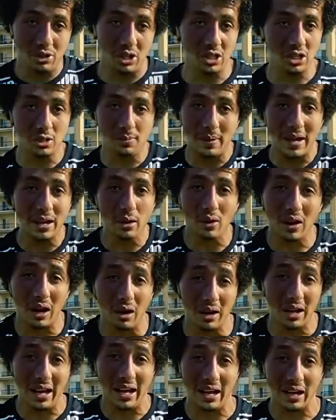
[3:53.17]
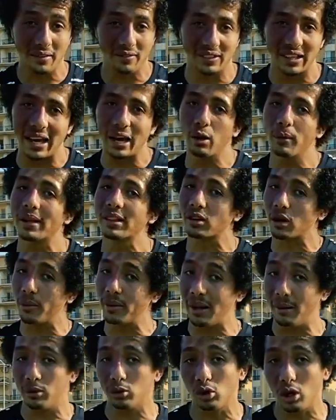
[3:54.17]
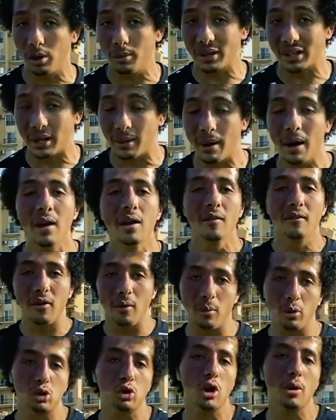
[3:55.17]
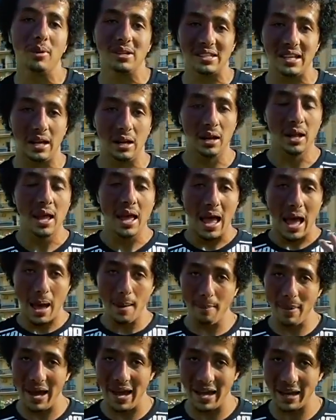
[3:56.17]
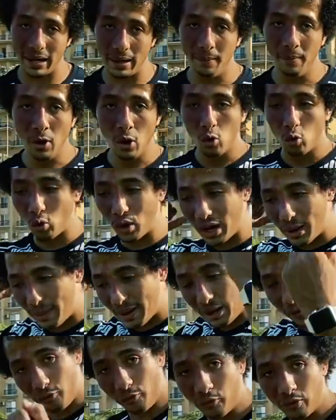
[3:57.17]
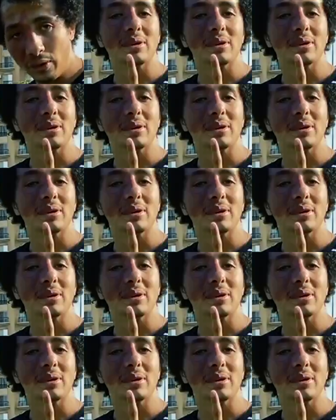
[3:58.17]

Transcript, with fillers: مش حاسس باي وجع ولا اي حاجه تخيل انت كمان عملتوها على مرتبه فالموضوع يبقى سهل اهم حاجه وانا بلف